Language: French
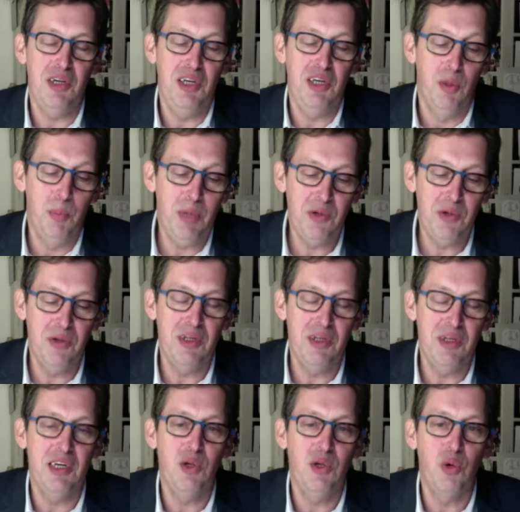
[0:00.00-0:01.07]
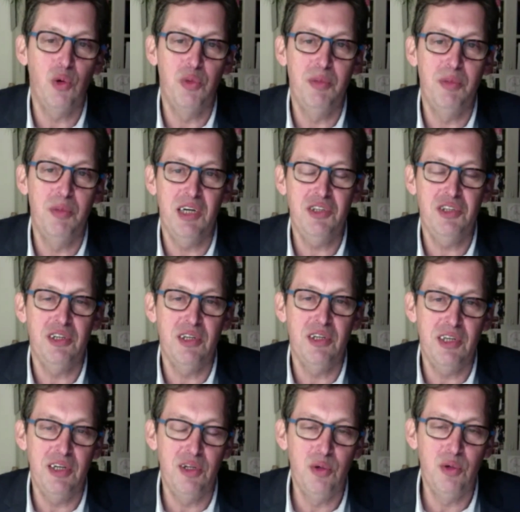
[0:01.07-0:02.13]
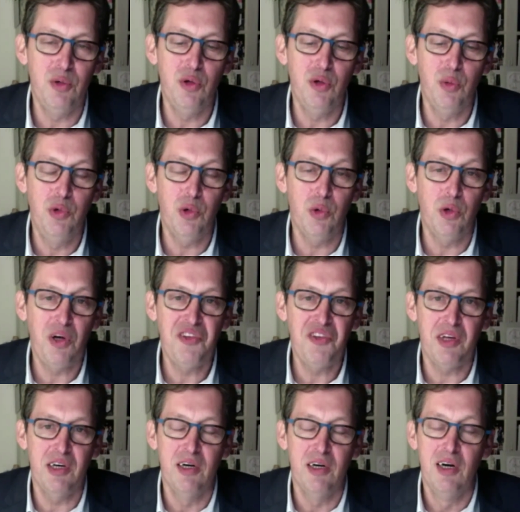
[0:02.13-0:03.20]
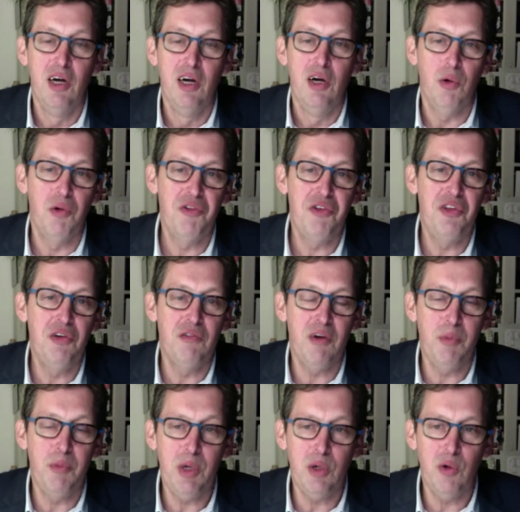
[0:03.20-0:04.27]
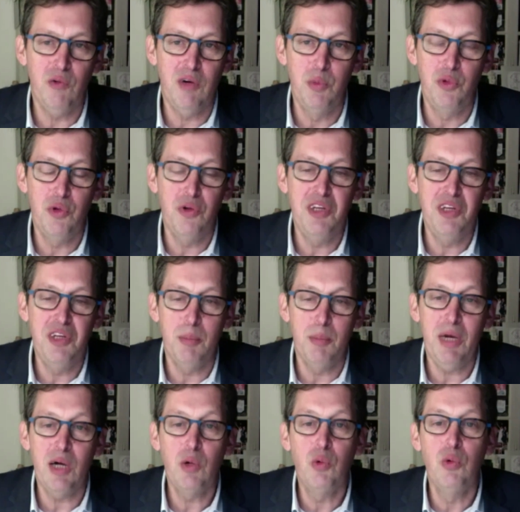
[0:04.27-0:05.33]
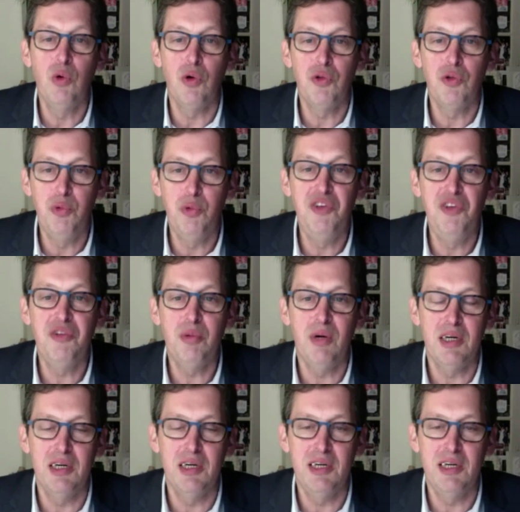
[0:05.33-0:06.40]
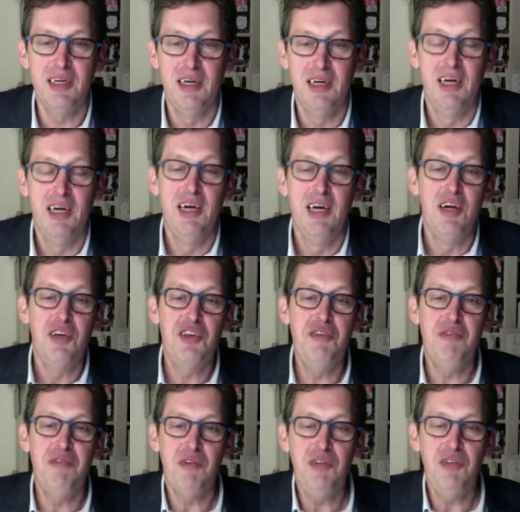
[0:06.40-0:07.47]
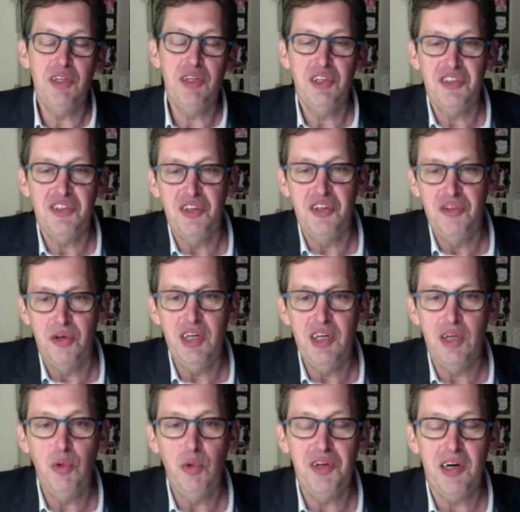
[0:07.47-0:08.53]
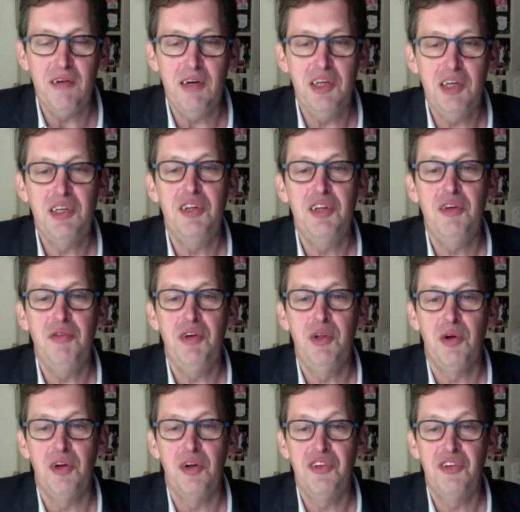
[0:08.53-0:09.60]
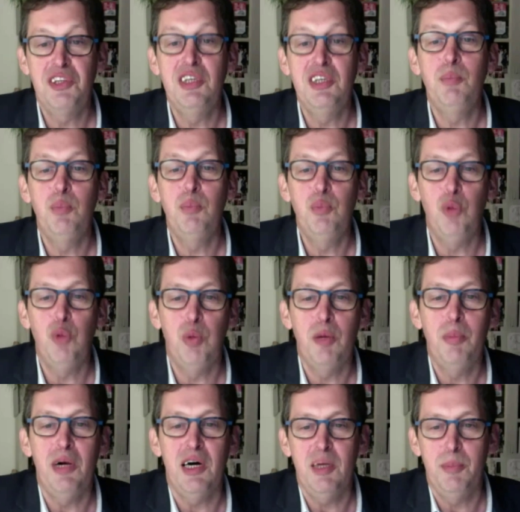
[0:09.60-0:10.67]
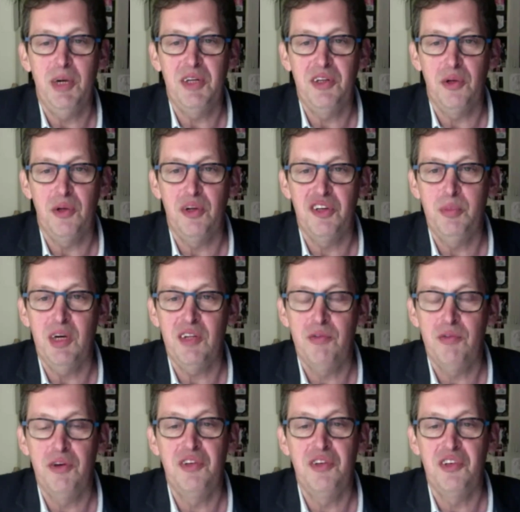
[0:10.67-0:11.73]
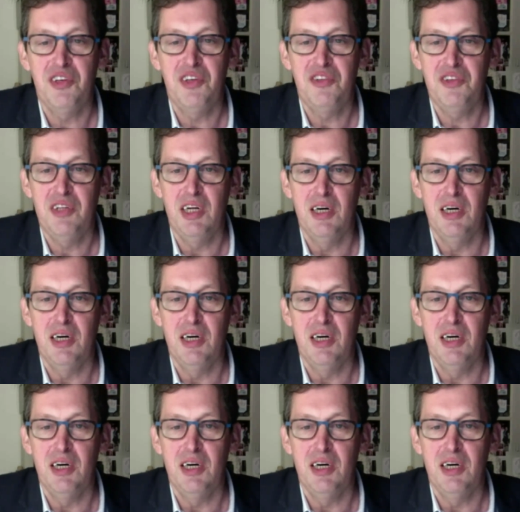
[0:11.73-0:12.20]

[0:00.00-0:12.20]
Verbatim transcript: et en partenariat avec le groupe démarche et, le, bureau restreint, on s'est dit, on va, on va tenir un parcours de huit soirées qui va venir déjà s'additionner à tout le travail qui a été fait dans les équipes pour préparer à partir de la smartphone ces assises